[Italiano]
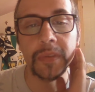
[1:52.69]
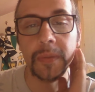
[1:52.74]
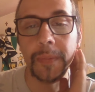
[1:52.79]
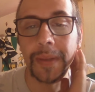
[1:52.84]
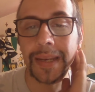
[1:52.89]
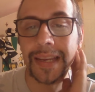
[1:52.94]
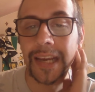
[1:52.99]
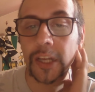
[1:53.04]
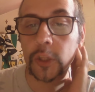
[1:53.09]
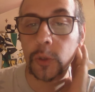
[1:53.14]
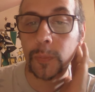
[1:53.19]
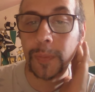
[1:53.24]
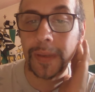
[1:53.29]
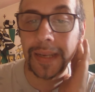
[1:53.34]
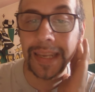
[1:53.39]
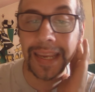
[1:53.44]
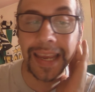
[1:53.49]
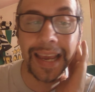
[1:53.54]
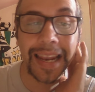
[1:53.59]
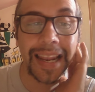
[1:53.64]
di mercato
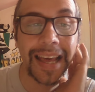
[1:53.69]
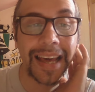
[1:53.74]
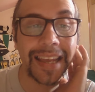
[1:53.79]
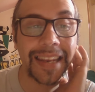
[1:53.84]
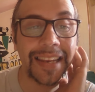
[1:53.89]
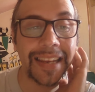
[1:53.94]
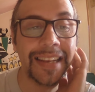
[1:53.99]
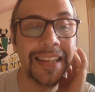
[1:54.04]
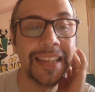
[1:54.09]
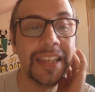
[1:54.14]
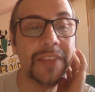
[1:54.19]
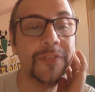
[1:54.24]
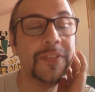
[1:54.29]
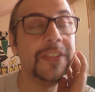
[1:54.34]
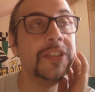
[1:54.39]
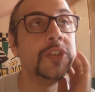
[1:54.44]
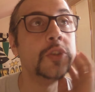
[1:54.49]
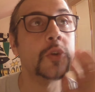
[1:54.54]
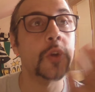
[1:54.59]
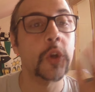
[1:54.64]
per regalare il
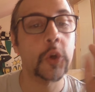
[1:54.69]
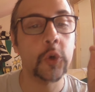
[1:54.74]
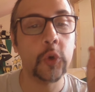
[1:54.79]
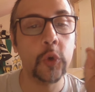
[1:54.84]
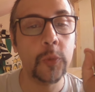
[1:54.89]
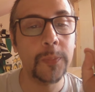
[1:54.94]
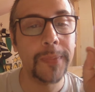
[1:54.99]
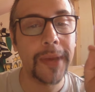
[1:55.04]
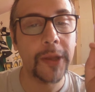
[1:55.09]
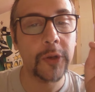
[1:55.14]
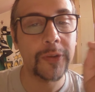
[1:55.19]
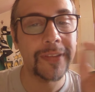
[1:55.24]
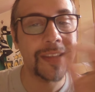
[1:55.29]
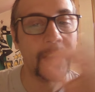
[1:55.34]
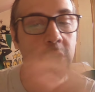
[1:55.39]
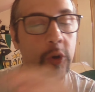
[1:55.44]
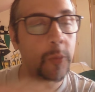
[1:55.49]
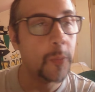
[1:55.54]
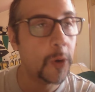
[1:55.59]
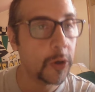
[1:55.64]
difensore colombiano
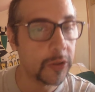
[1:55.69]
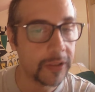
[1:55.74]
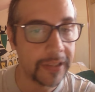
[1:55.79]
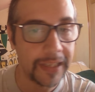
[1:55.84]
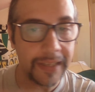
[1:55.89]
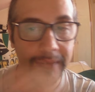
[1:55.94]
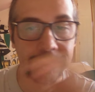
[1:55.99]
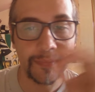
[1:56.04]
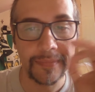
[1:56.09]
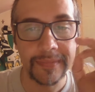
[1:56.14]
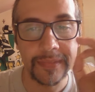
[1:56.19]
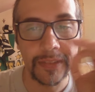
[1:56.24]
Tiago Motta.